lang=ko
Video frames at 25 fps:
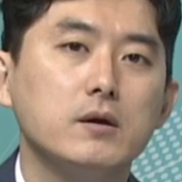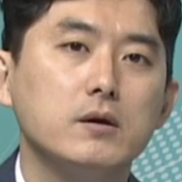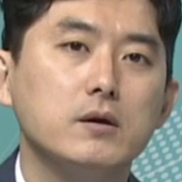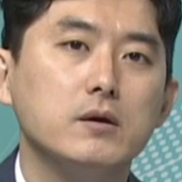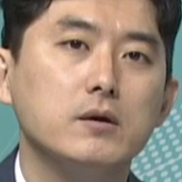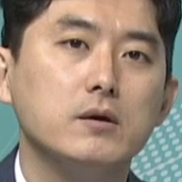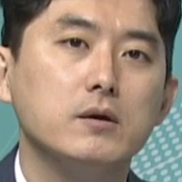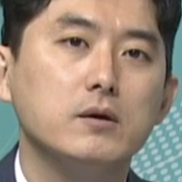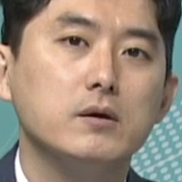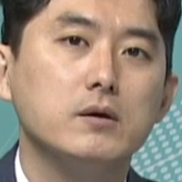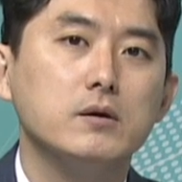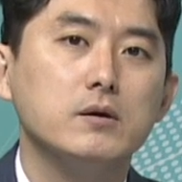
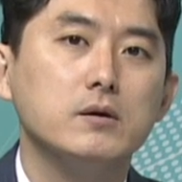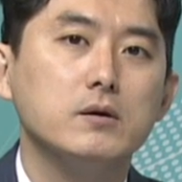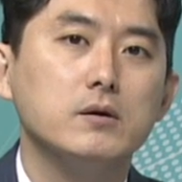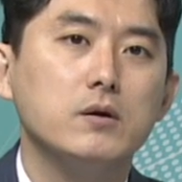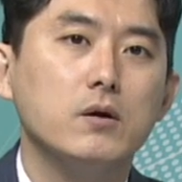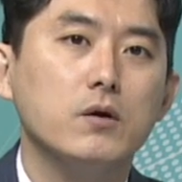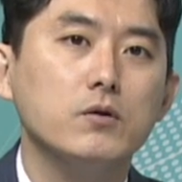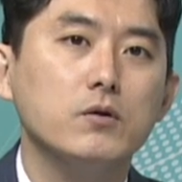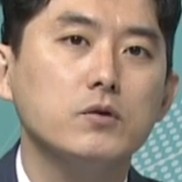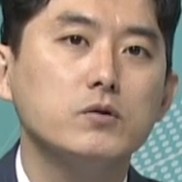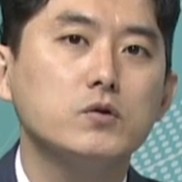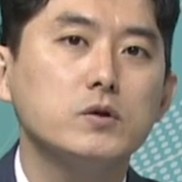어,
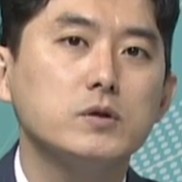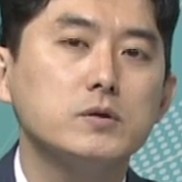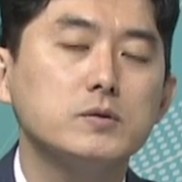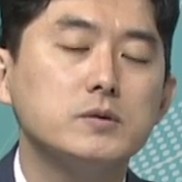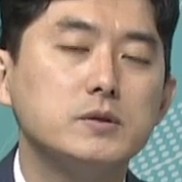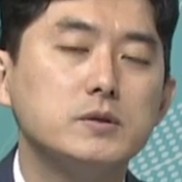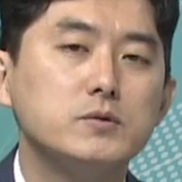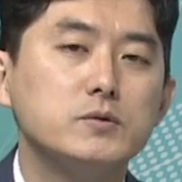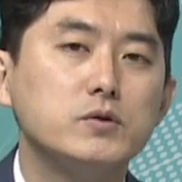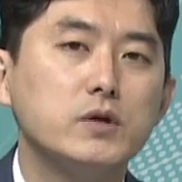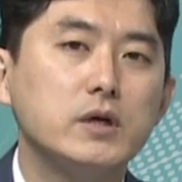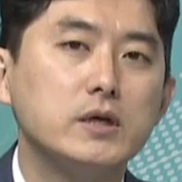어느 쪽에 좀
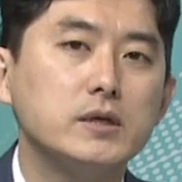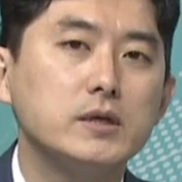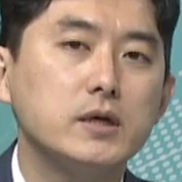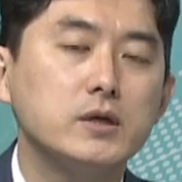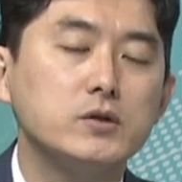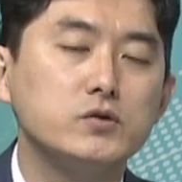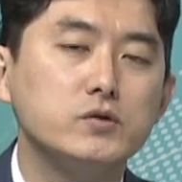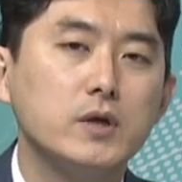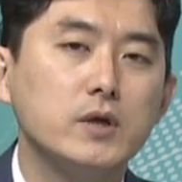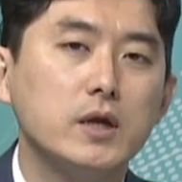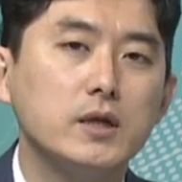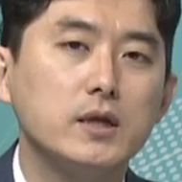집중하느냐가
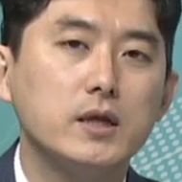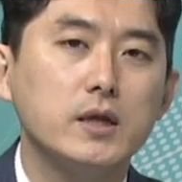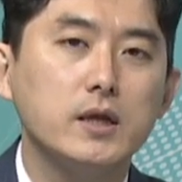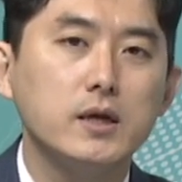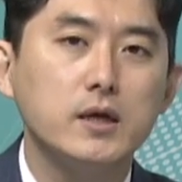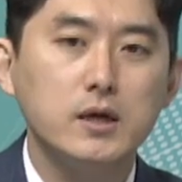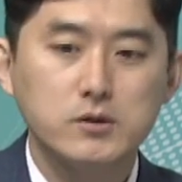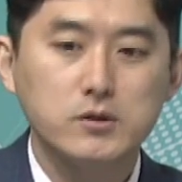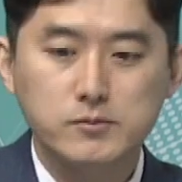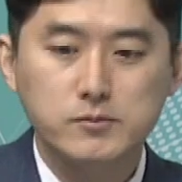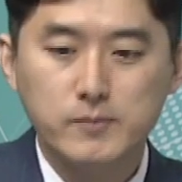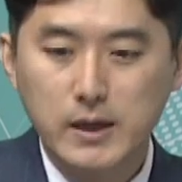중요하다
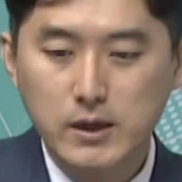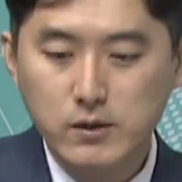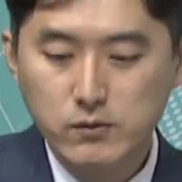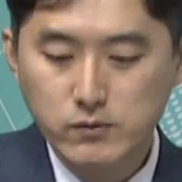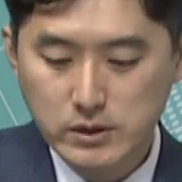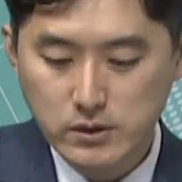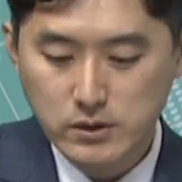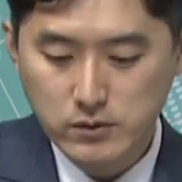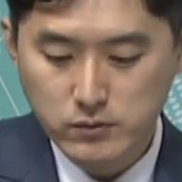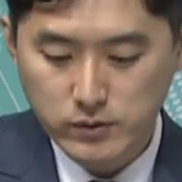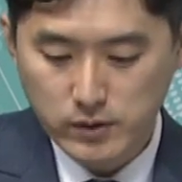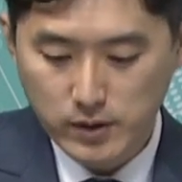생각을 좀 하고
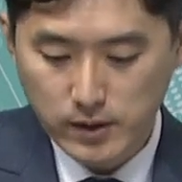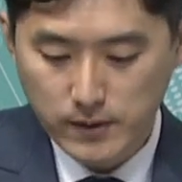있고요.